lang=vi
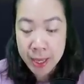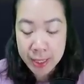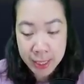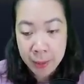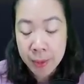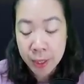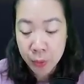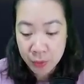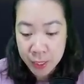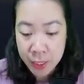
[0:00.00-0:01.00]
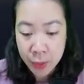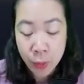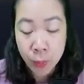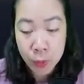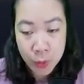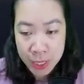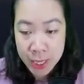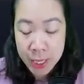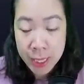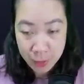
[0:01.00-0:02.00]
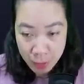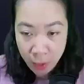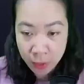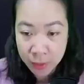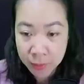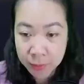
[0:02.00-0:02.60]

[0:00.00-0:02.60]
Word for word: Xin kính mời quý vị cùng chú ý theo dõi.